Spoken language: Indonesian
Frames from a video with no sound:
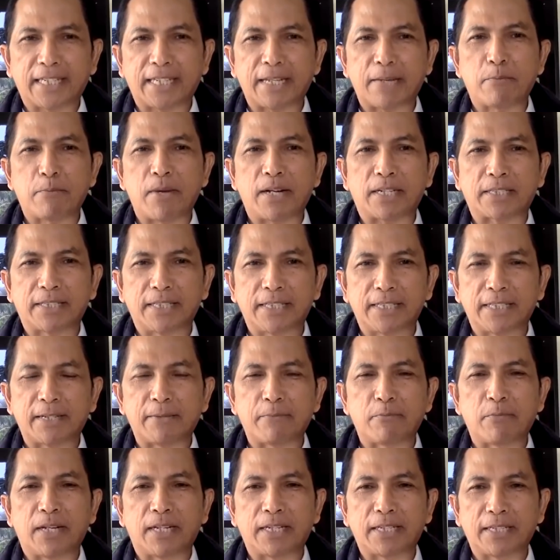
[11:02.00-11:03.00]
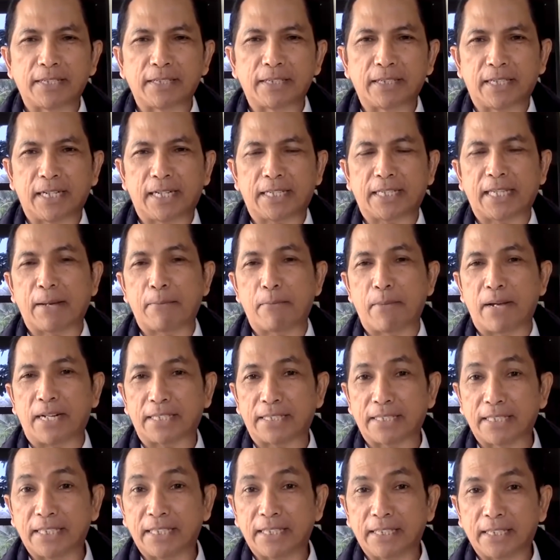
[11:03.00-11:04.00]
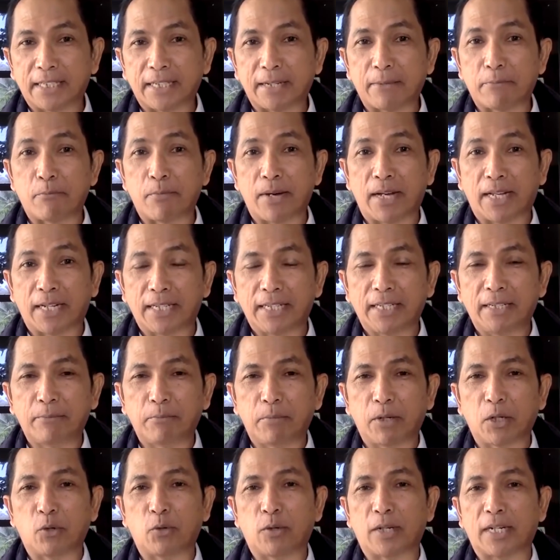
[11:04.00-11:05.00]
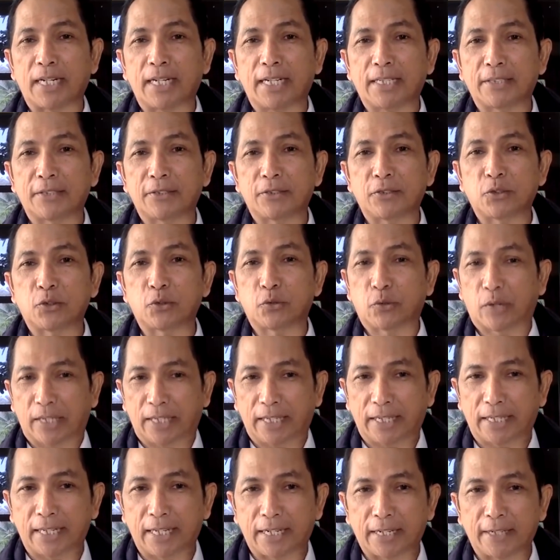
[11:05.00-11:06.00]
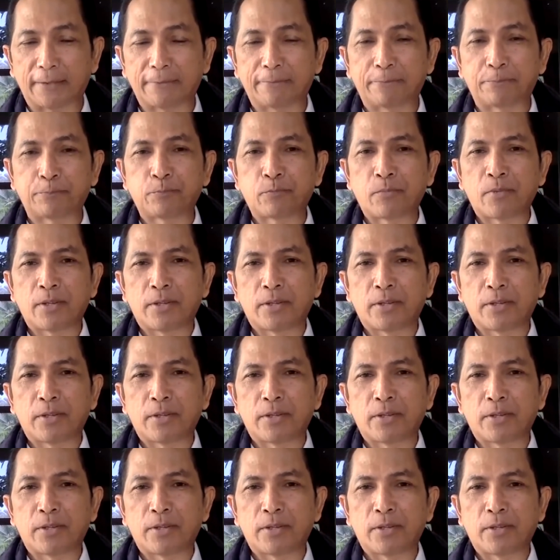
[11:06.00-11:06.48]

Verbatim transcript: kata Maksin kembali kata Maksi kembali mengeluarkan surat edaran.